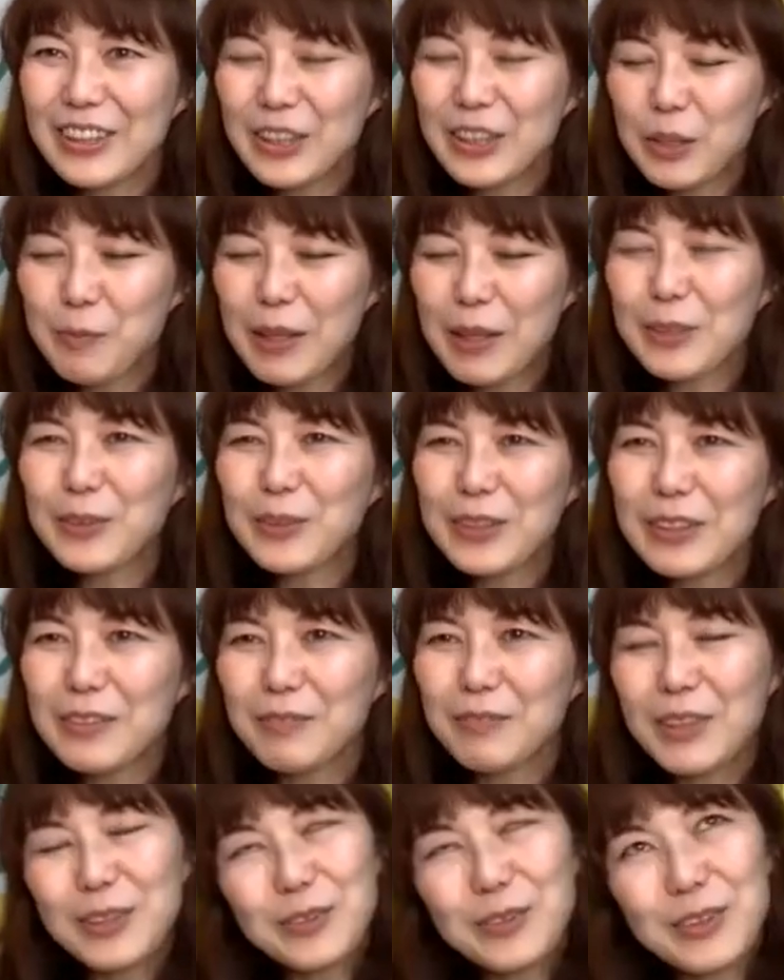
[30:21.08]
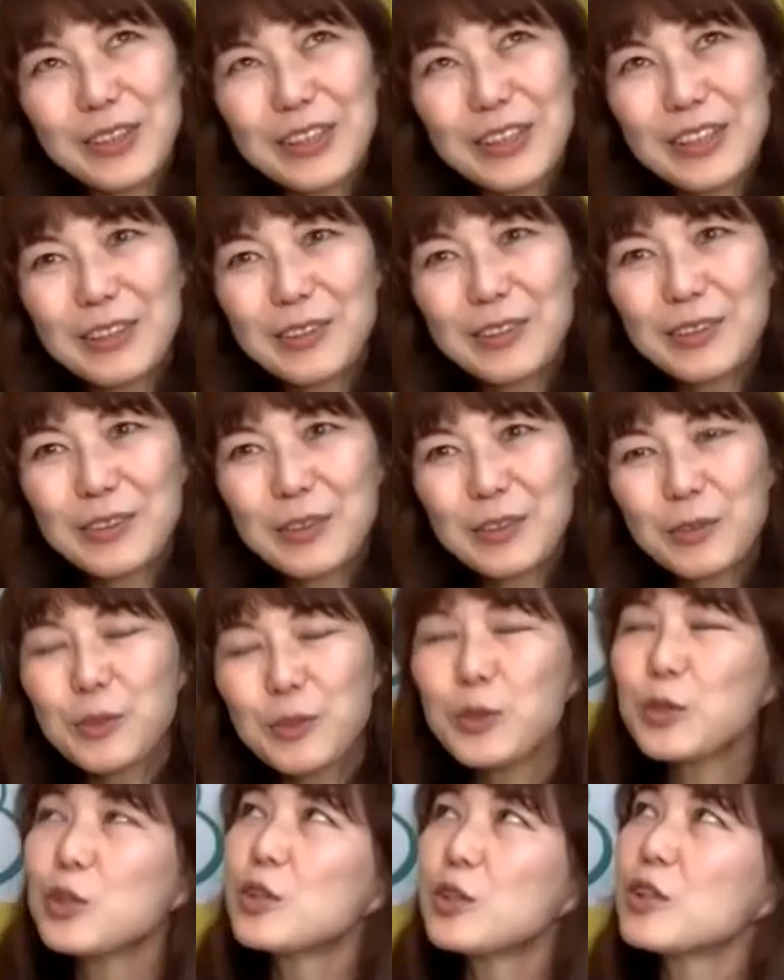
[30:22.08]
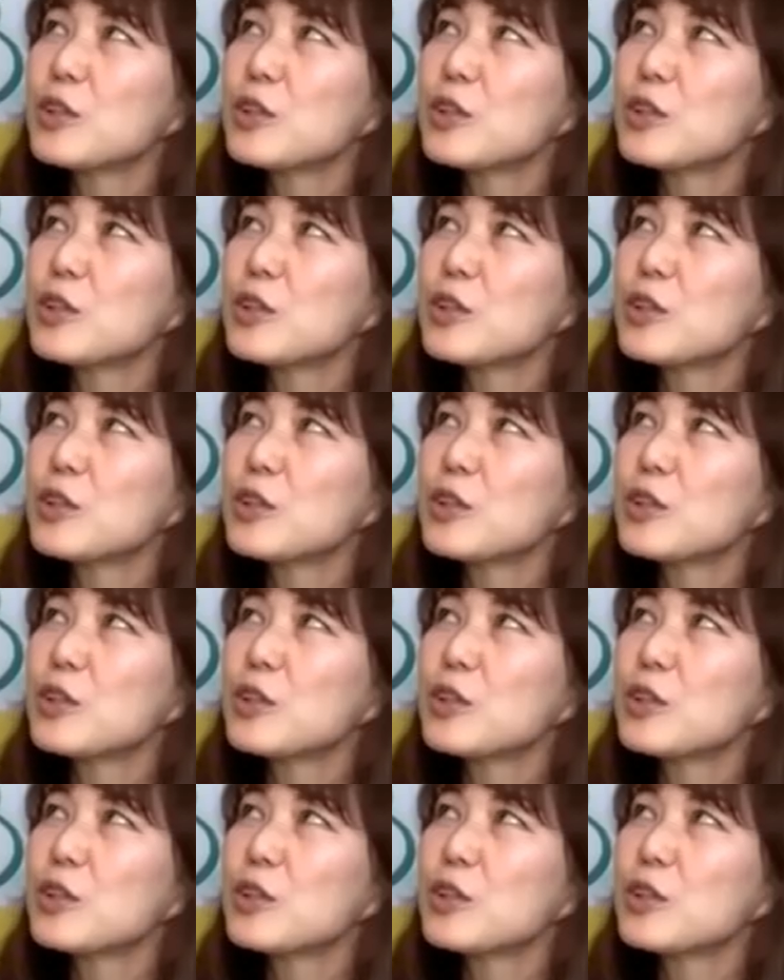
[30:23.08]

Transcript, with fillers: 家の間取り、風